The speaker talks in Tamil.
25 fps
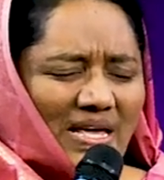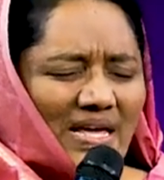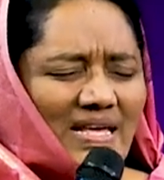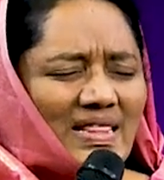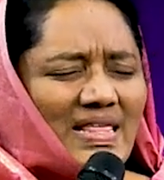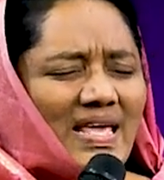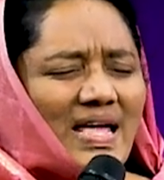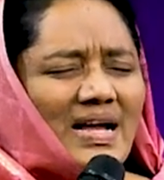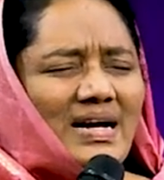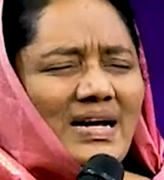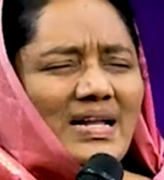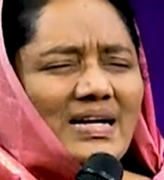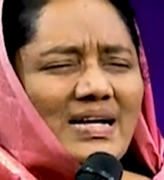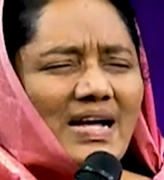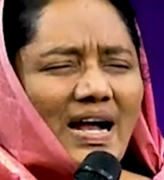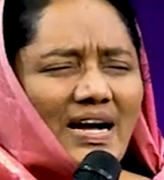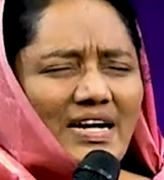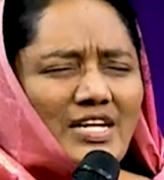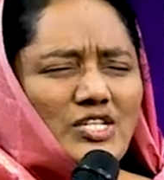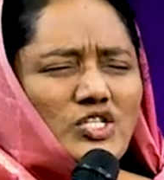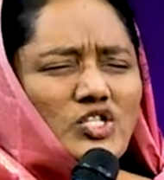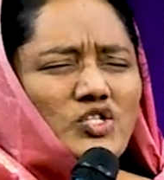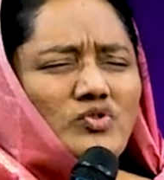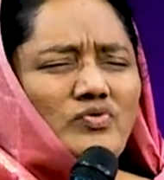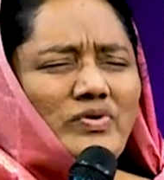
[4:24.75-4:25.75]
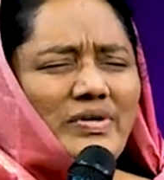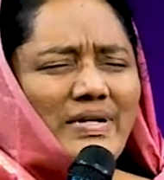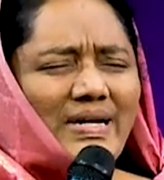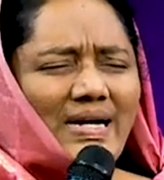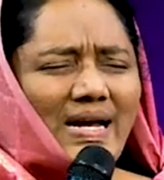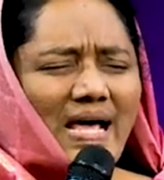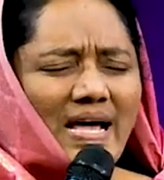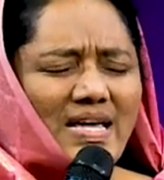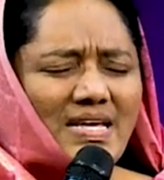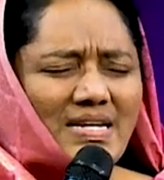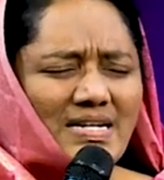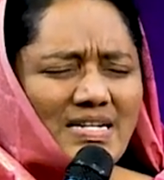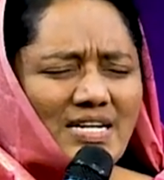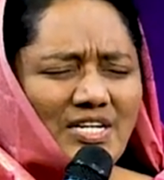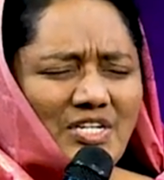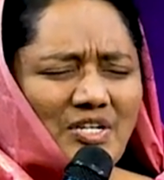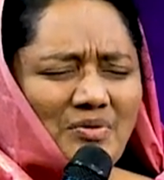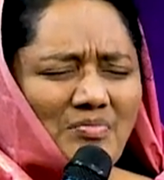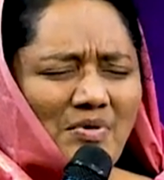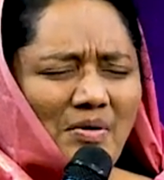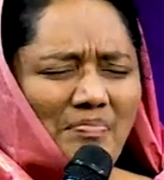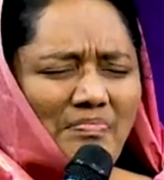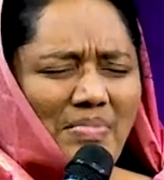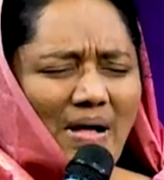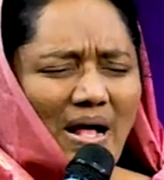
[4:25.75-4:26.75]
இது எங்களுக்கு அடிச்சுவடுகளாக
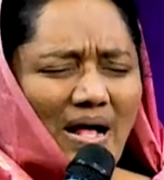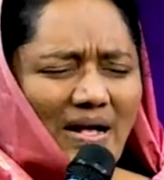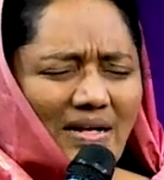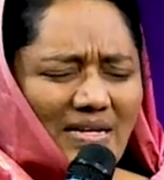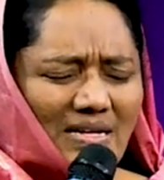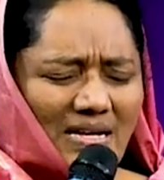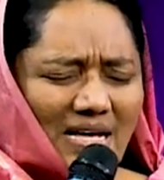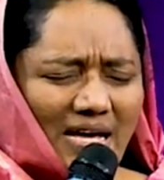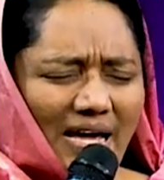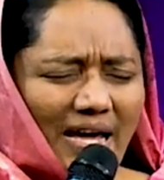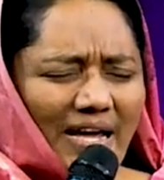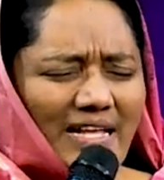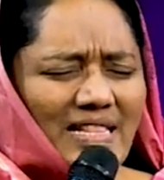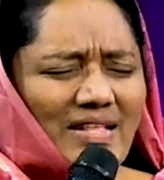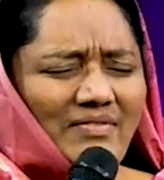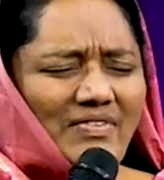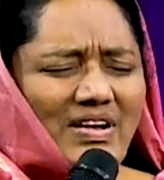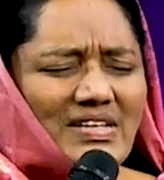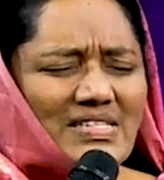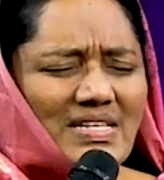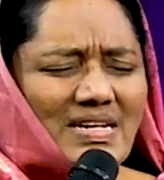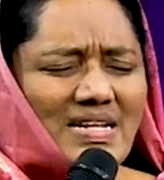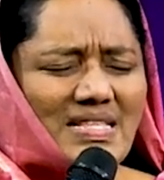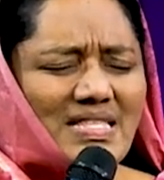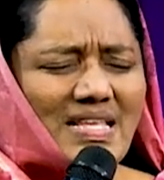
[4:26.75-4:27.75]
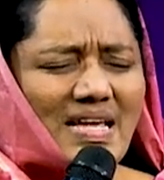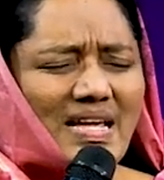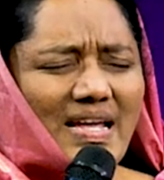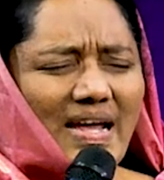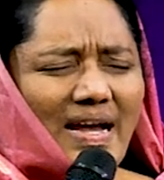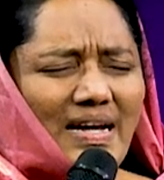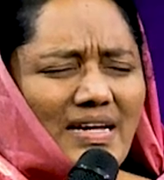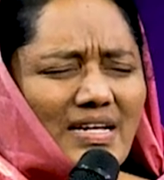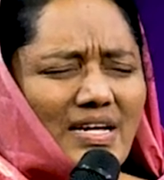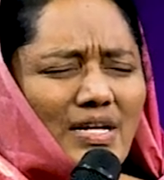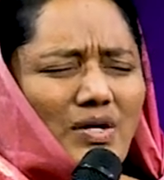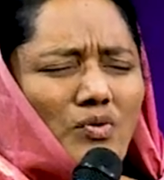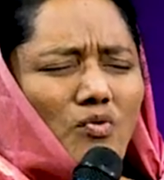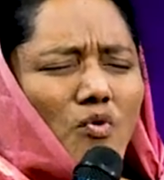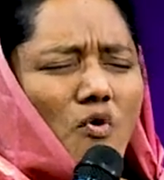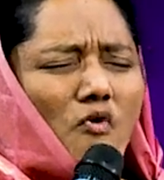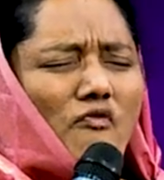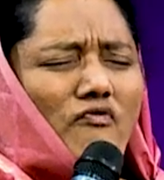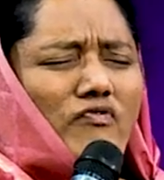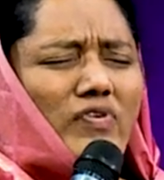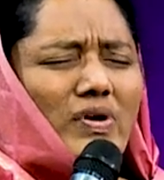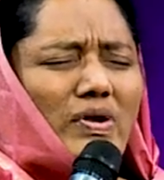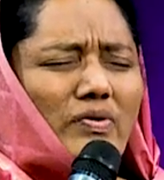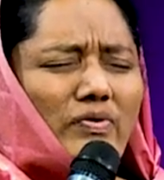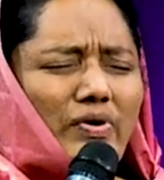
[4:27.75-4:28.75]
இருக்கட்டும் அப்பா இந்த வசனத்தை கேட்கிற
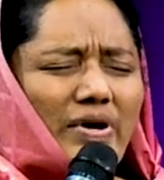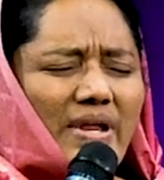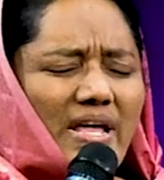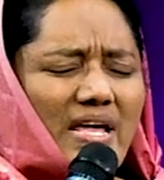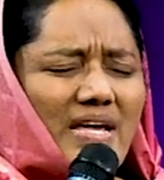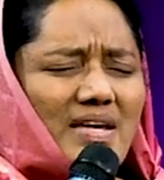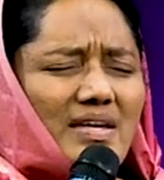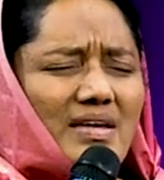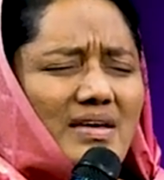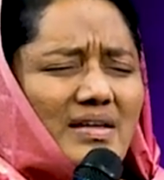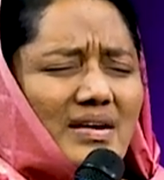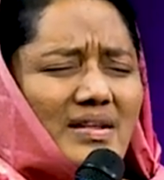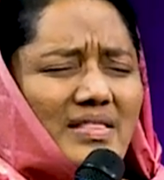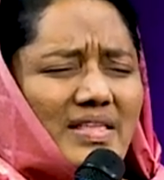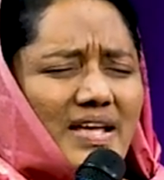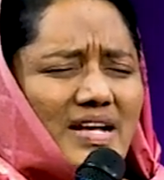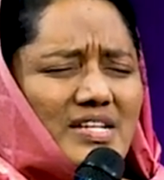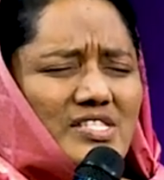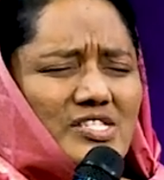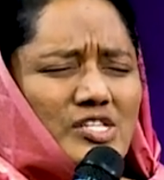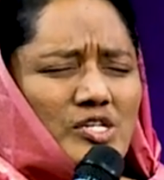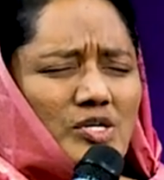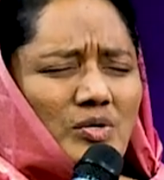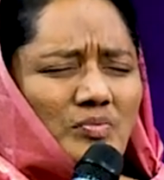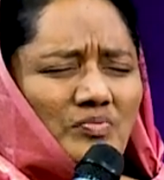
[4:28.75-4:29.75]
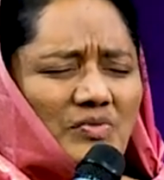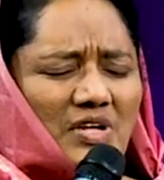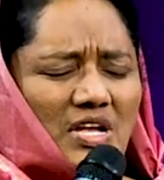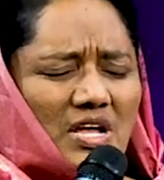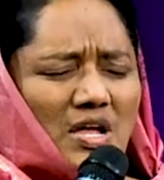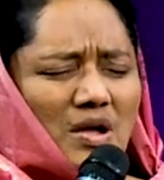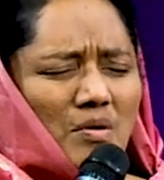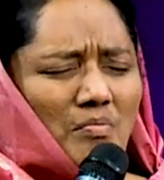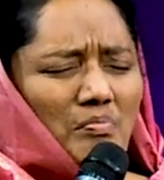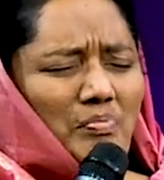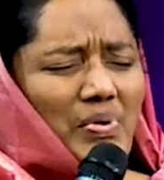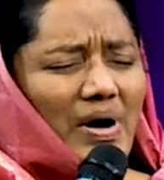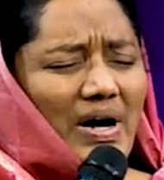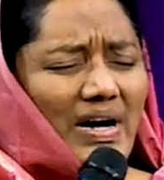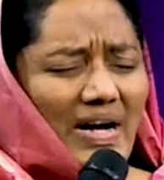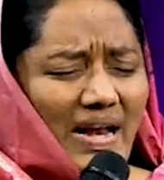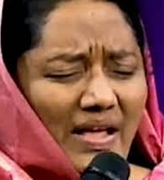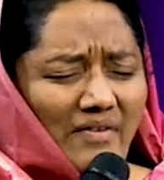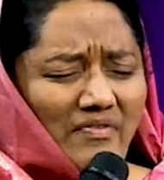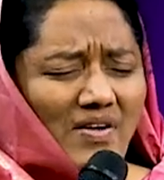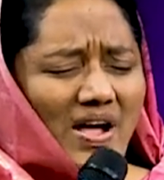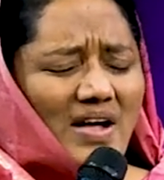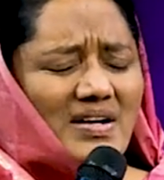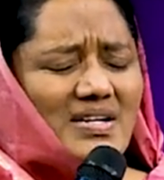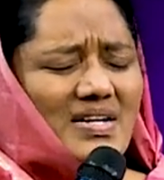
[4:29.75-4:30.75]
ஒவ்வொருவருடைய இருதயத்திலும் பழி
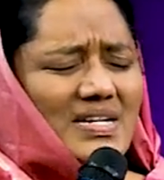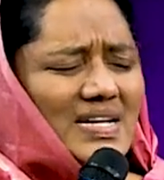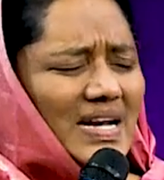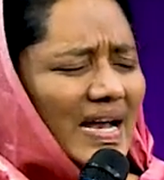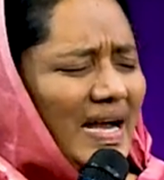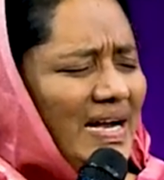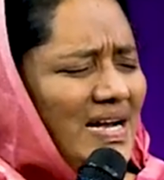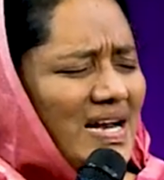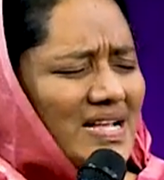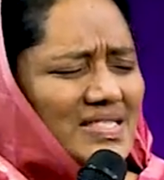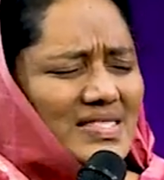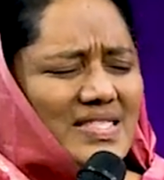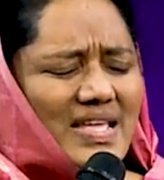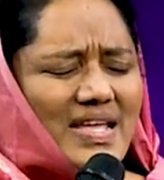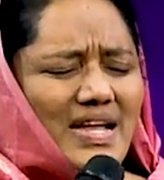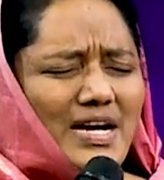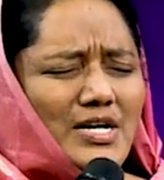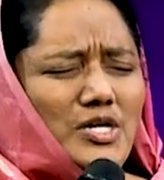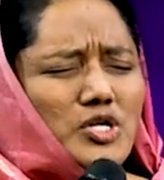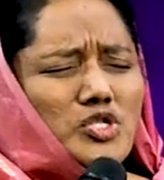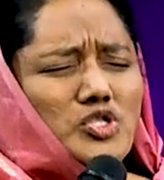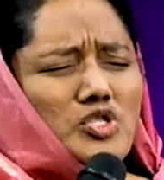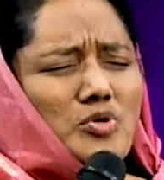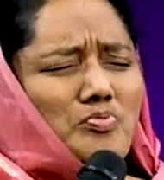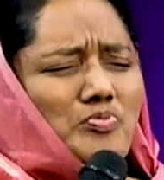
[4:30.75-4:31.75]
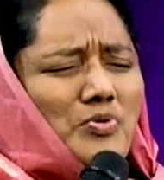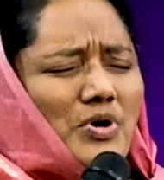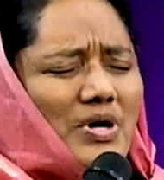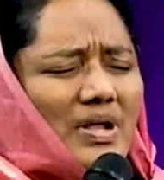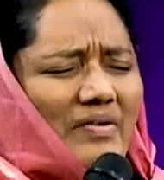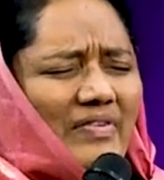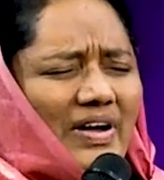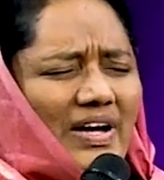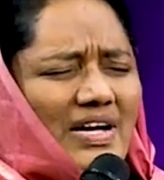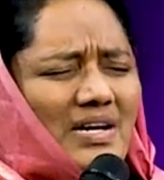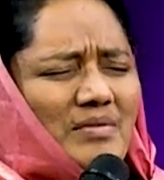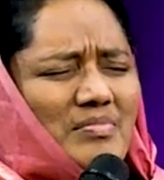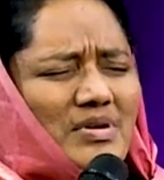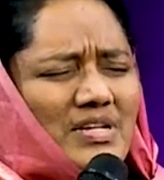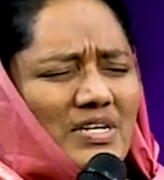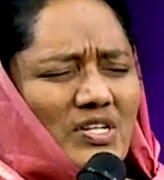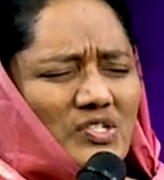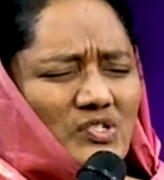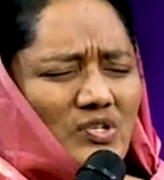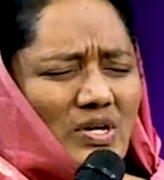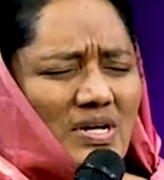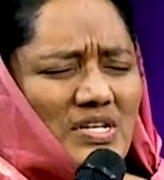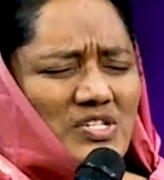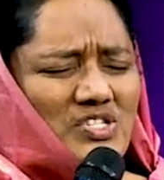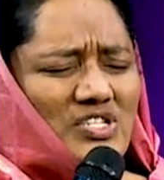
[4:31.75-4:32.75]
வாங்குகிற எண்ணத்தை எடுத்து போட வேண்டும் என்று
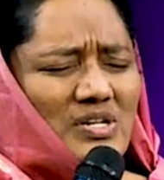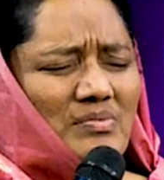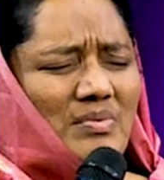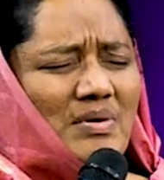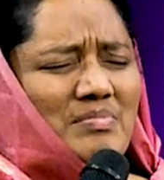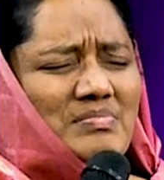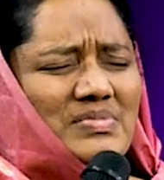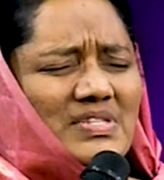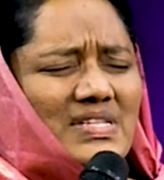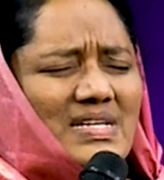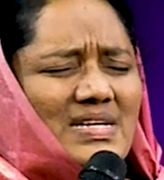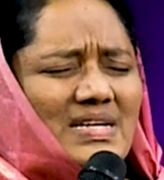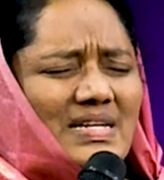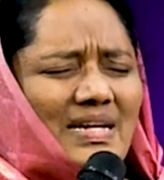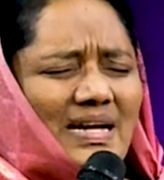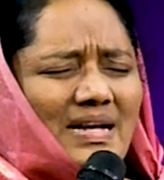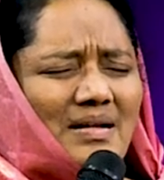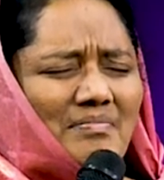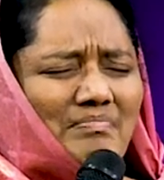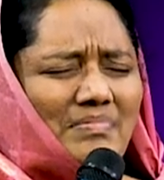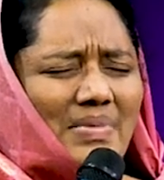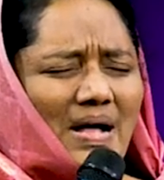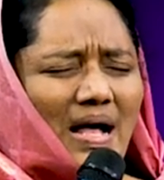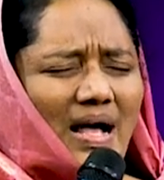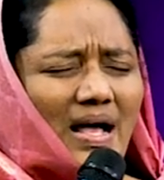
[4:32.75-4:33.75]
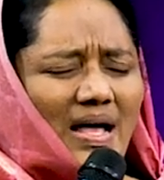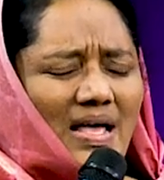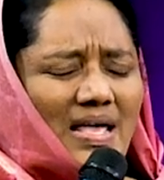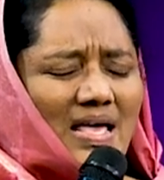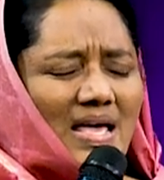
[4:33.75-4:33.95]
சொல்லி ஜபம் செய்கிறேனப்பா